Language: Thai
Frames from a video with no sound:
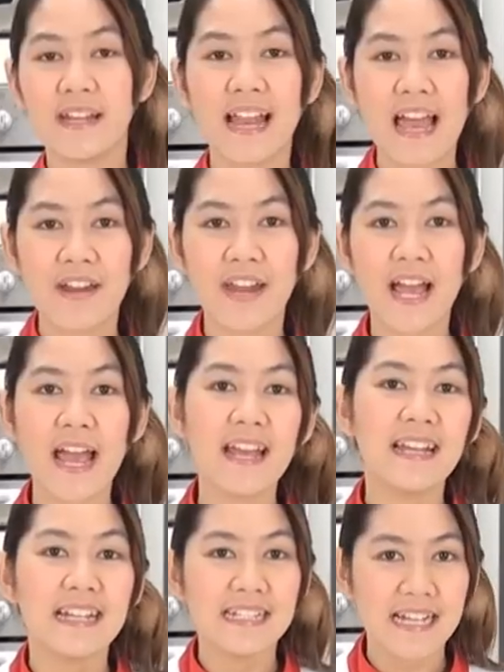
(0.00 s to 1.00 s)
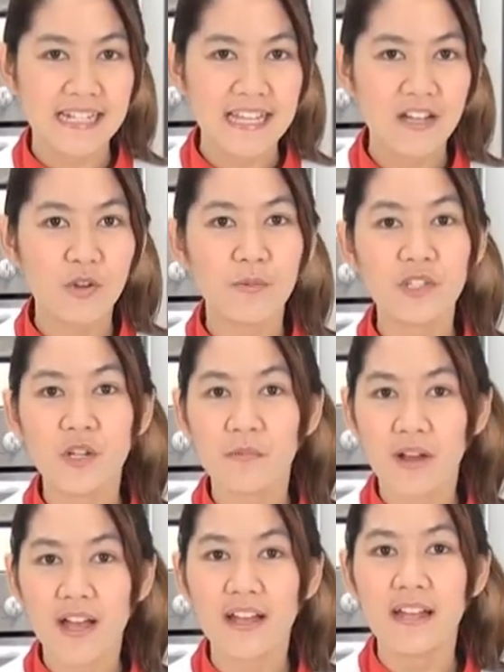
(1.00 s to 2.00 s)
นึ่งแล้วนะคะ จากนี้คุณผู้ชม
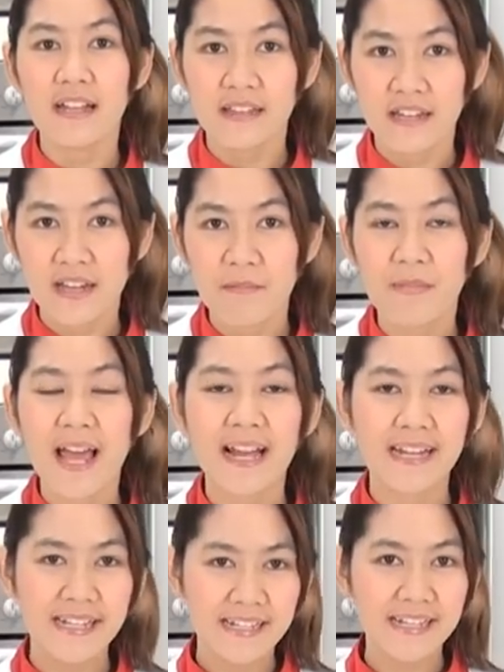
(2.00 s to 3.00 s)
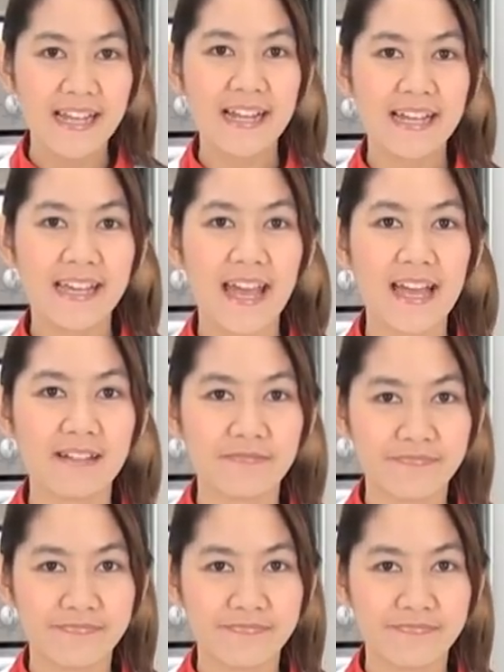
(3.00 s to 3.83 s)
ก็เตรียมลังนึ่งได้เลยค่ะ